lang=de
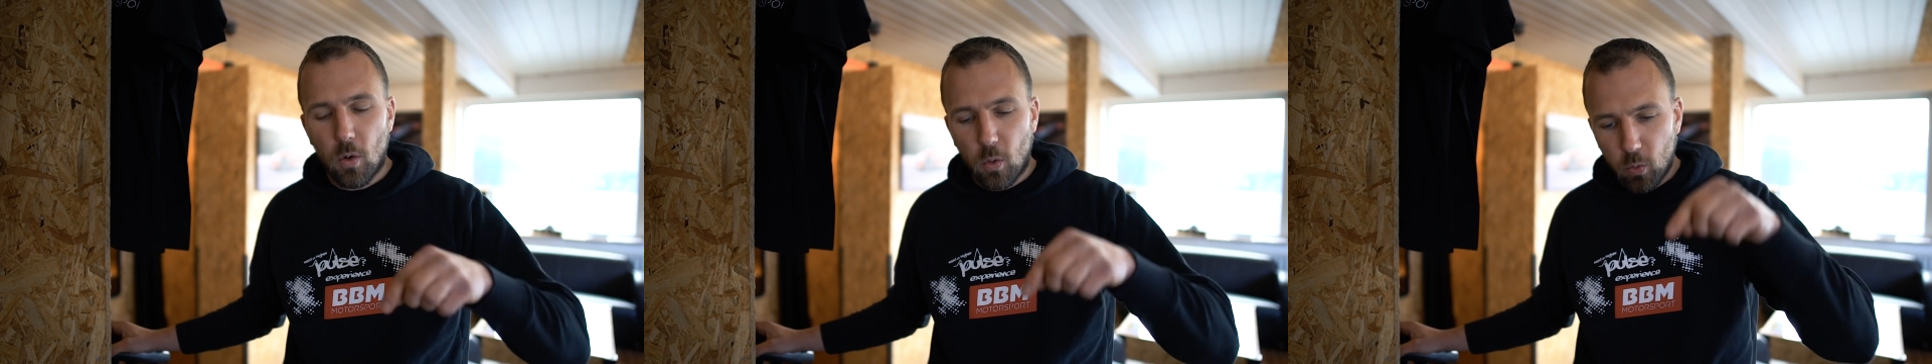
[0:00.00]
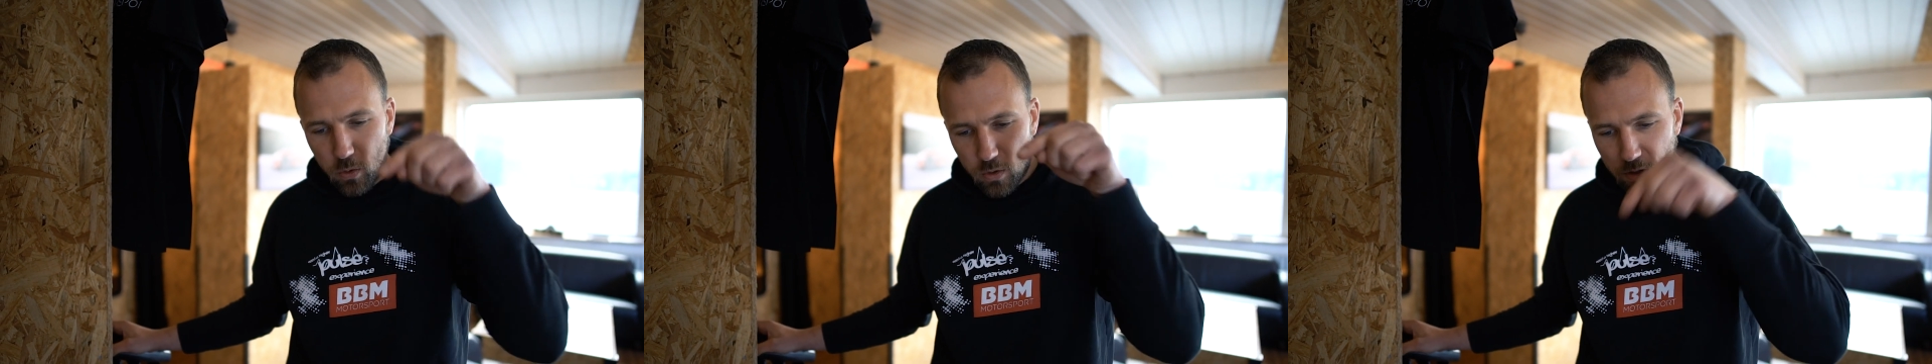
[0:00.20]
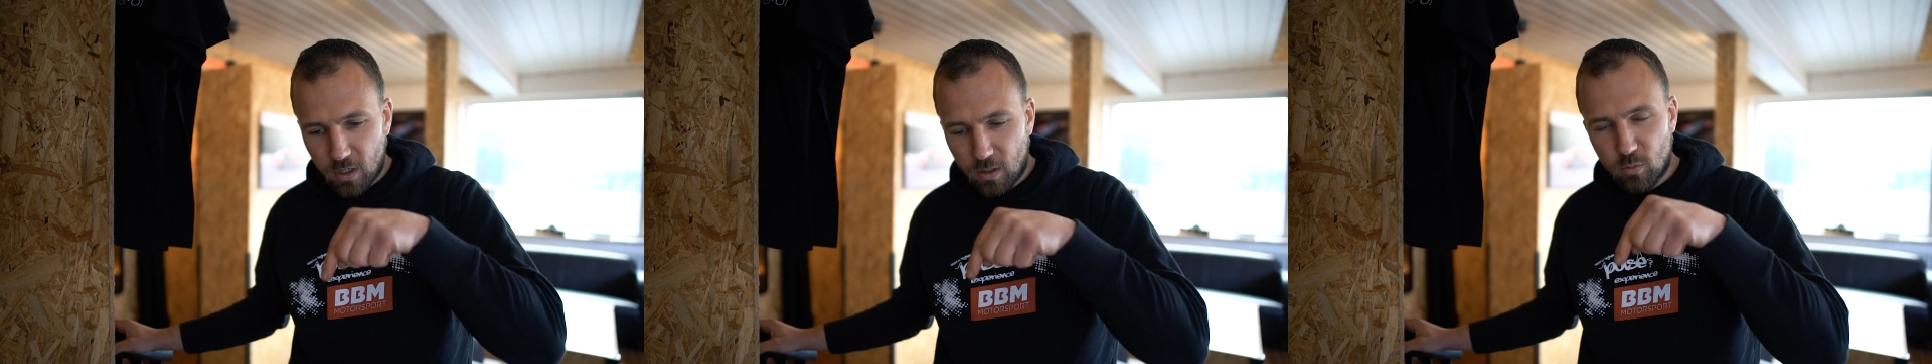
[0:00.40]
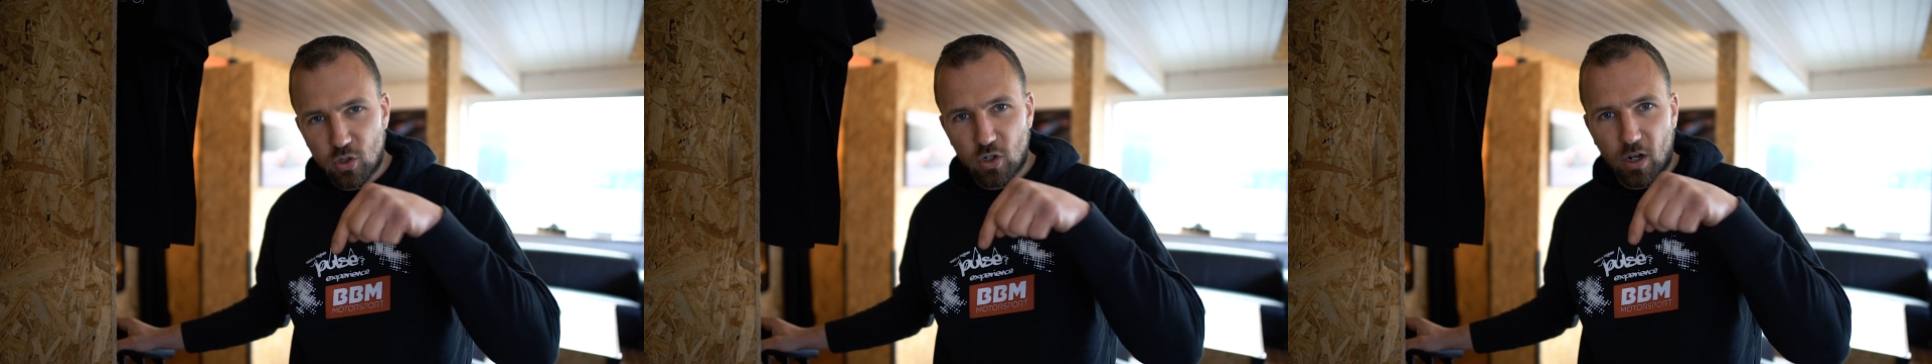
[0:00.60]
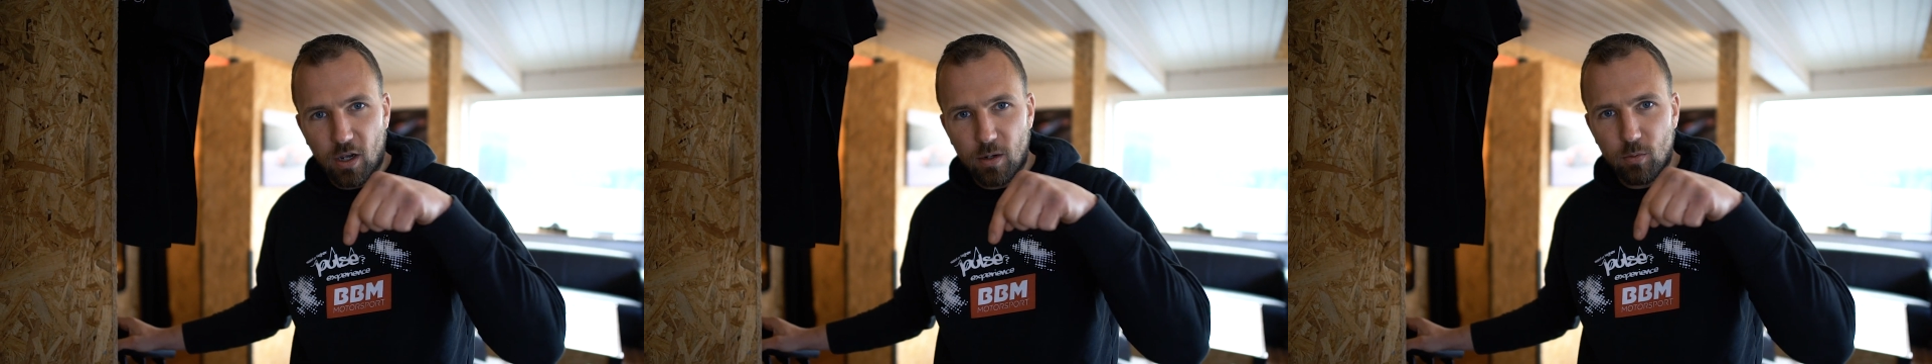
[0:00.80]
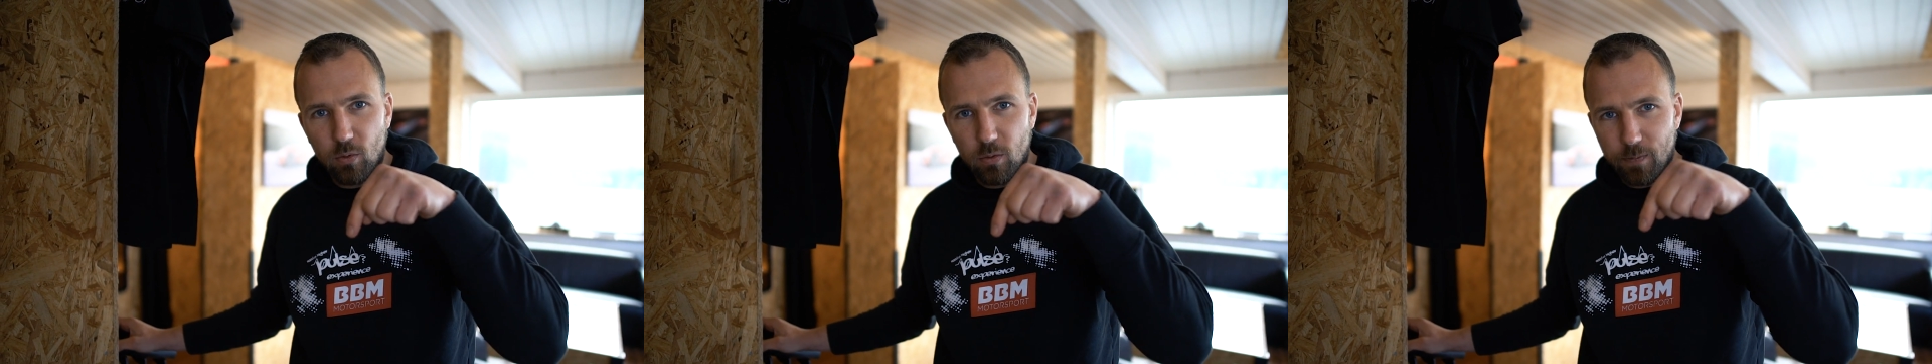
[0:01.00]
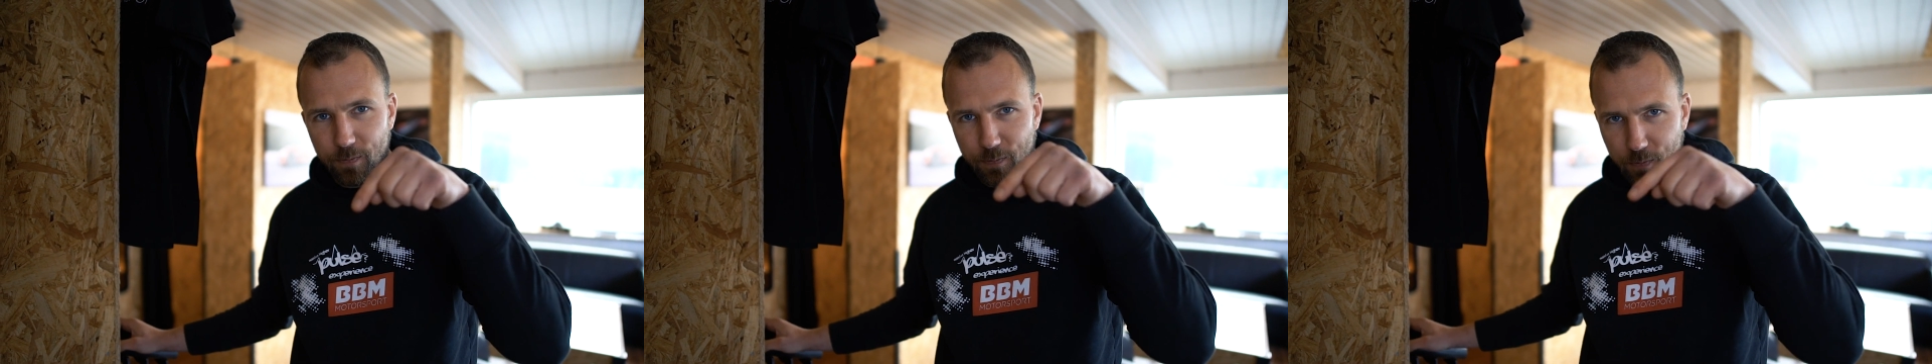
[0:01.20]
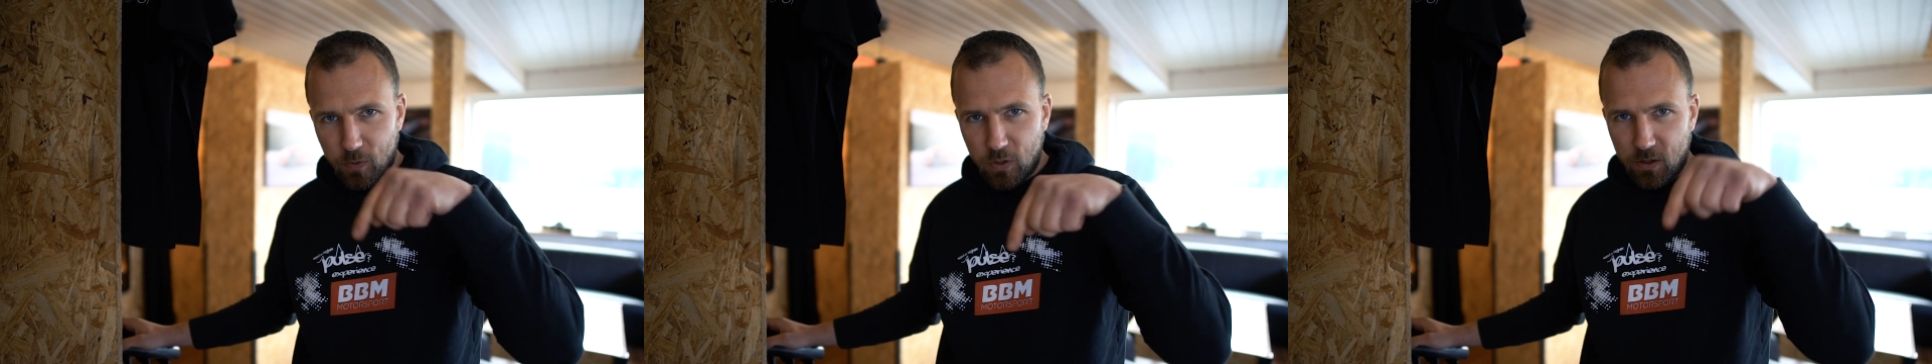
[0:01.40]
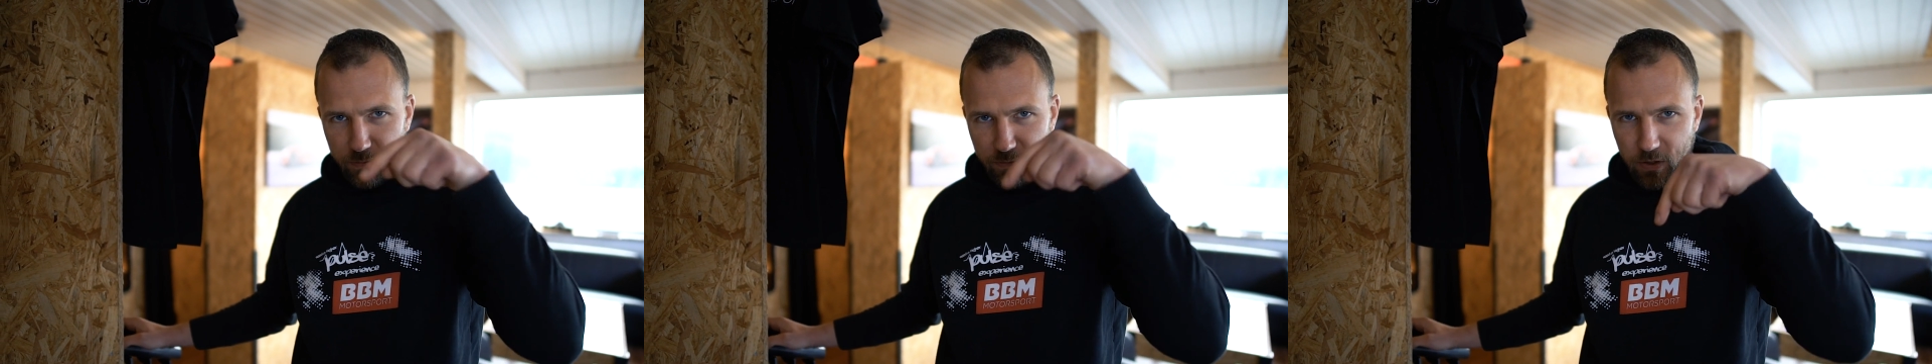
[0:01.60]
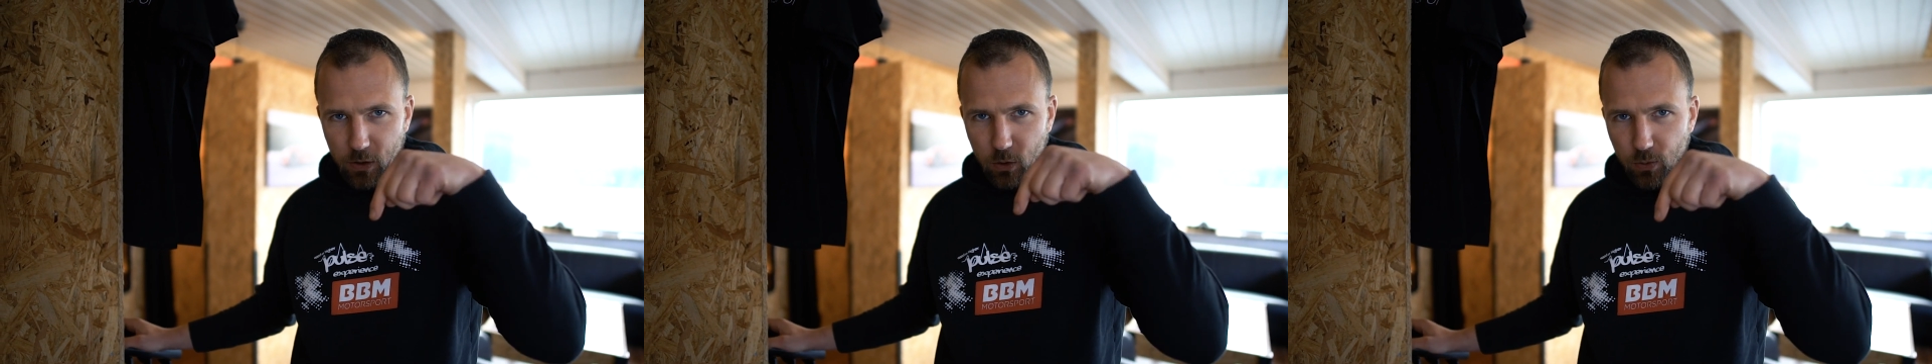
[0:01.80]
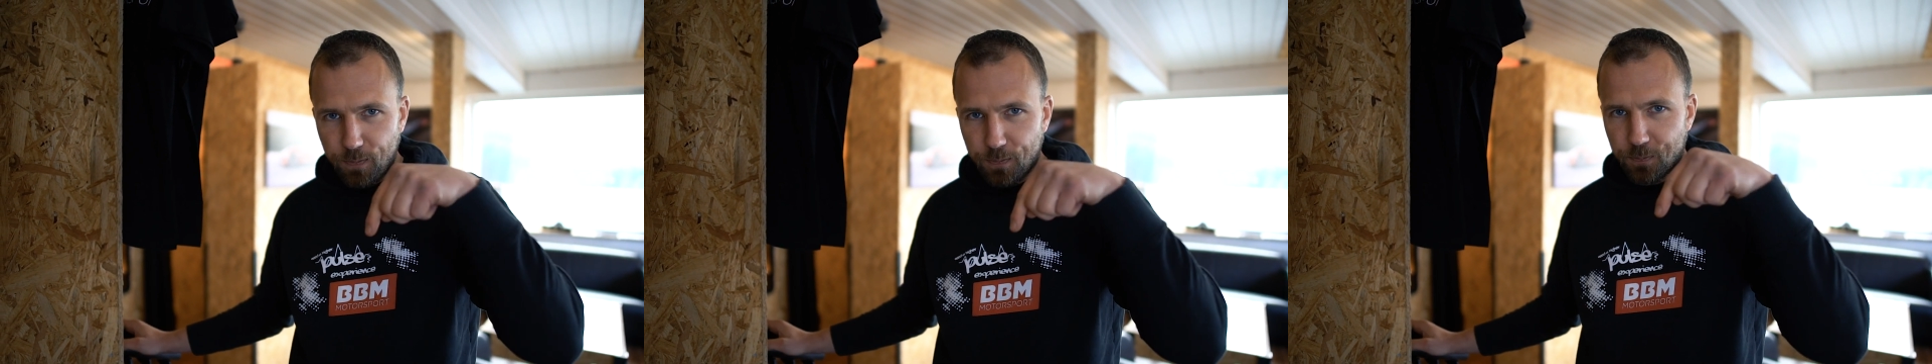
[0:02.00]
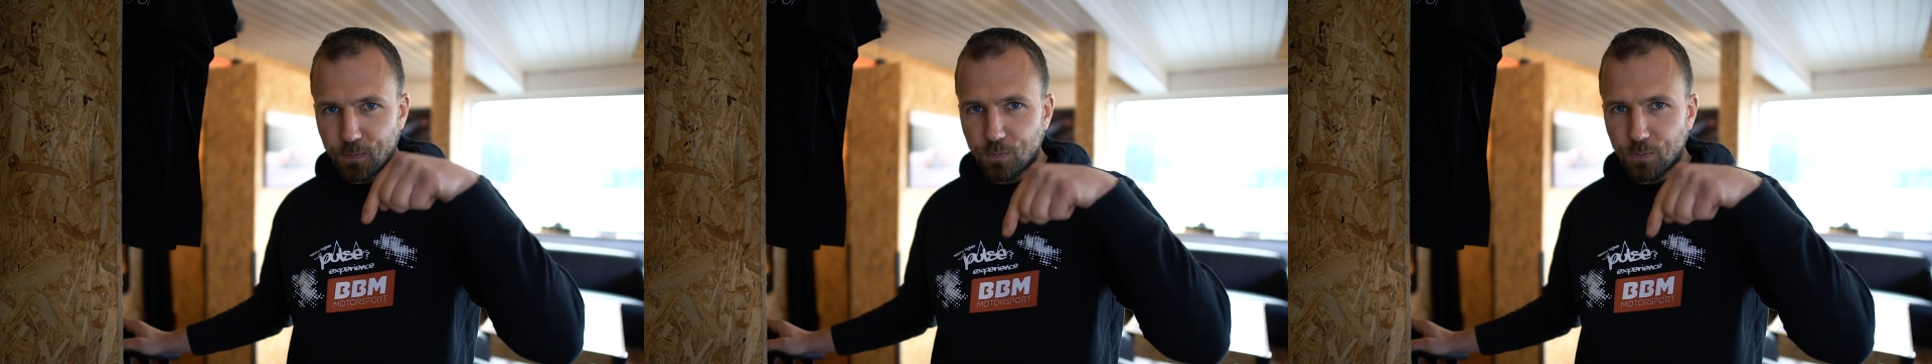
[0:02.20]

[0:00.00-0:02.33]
Unten in der Beschreibung, hier im Video,